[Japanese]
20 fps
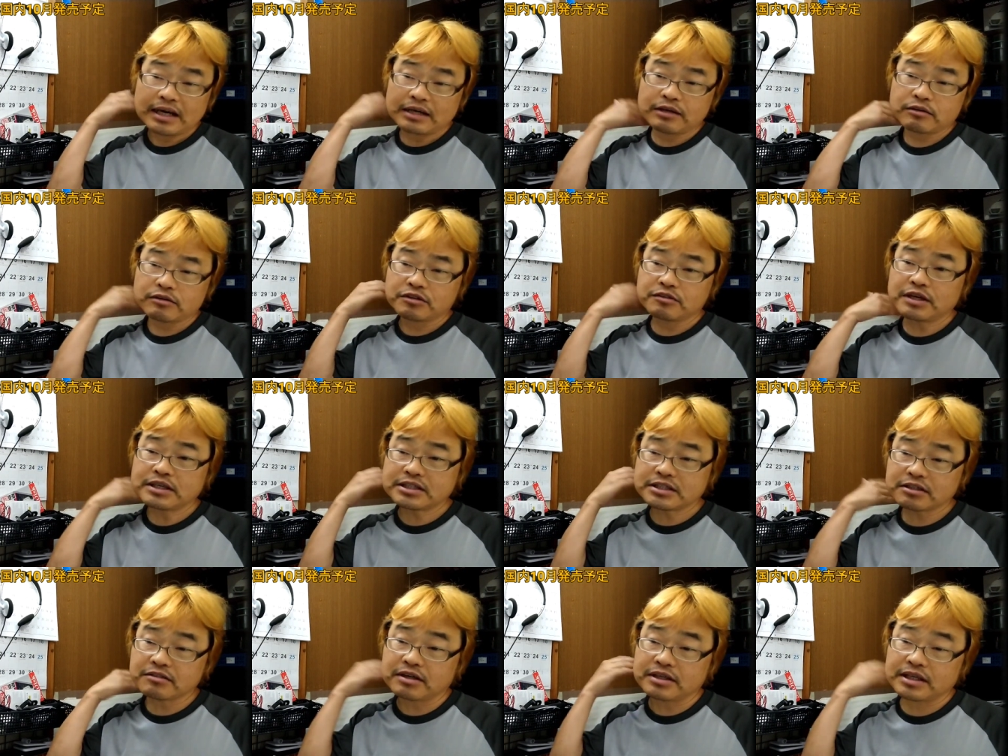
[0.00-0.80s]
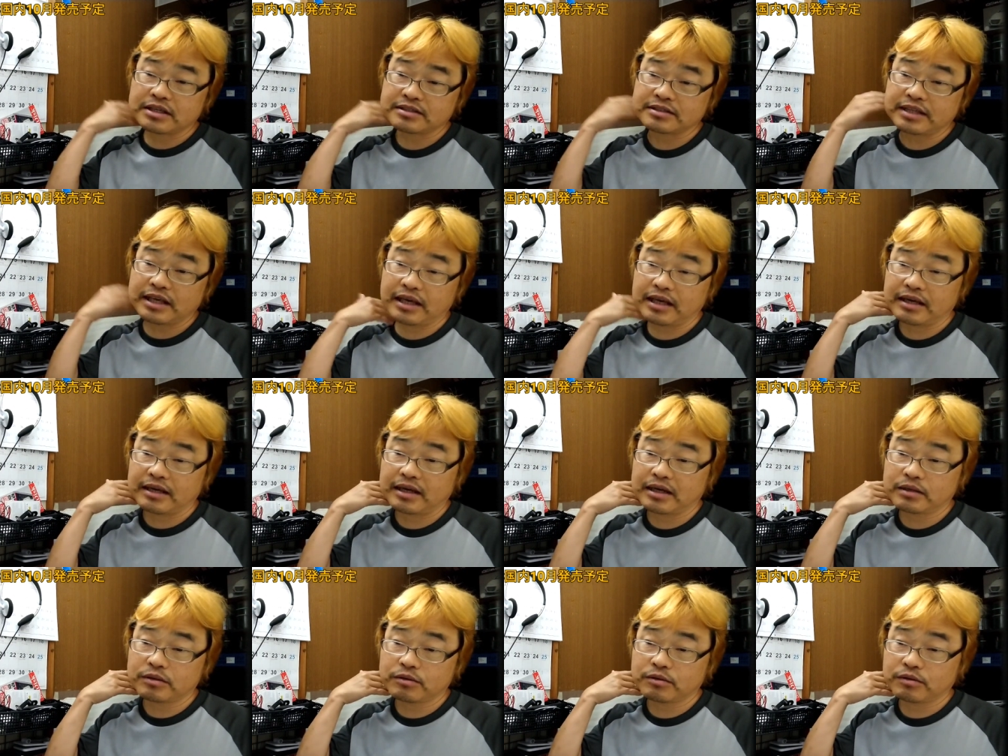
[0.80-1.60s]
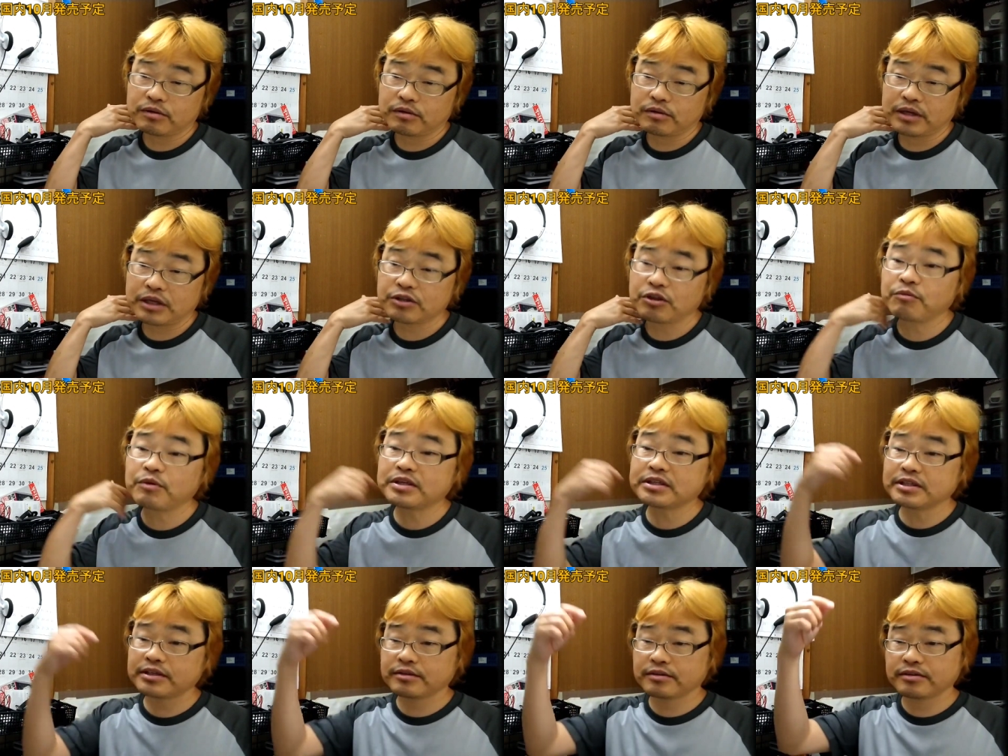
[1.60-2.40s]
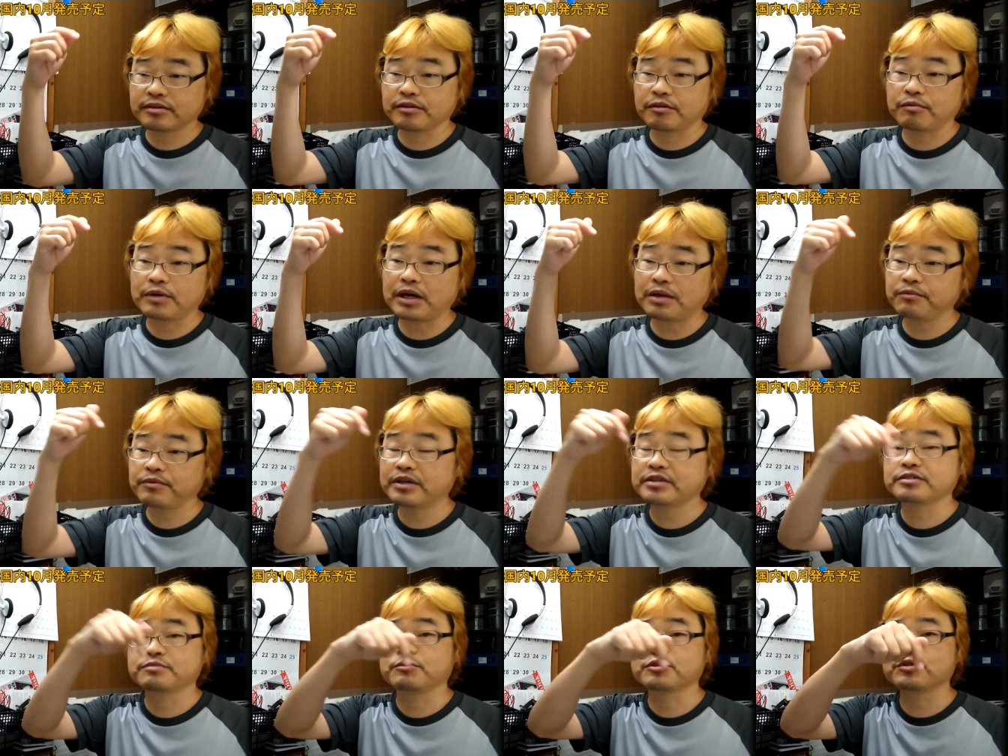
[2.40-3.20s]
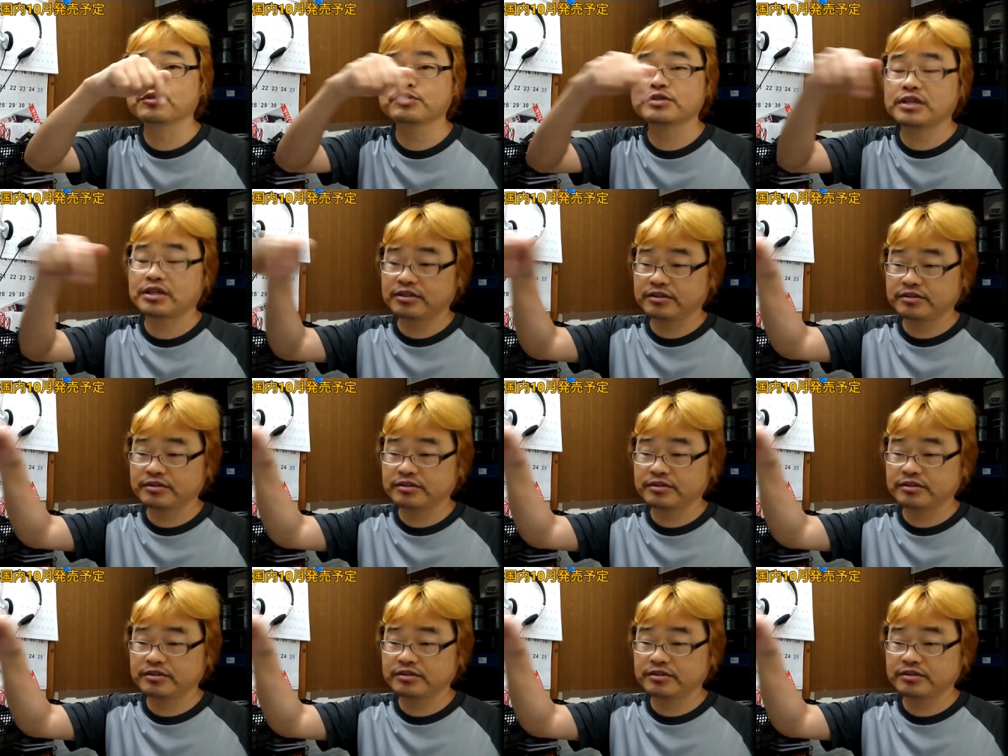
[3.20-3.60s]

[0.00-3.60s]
あの、詳しくはですね、あの、レッドマジックの 5S も直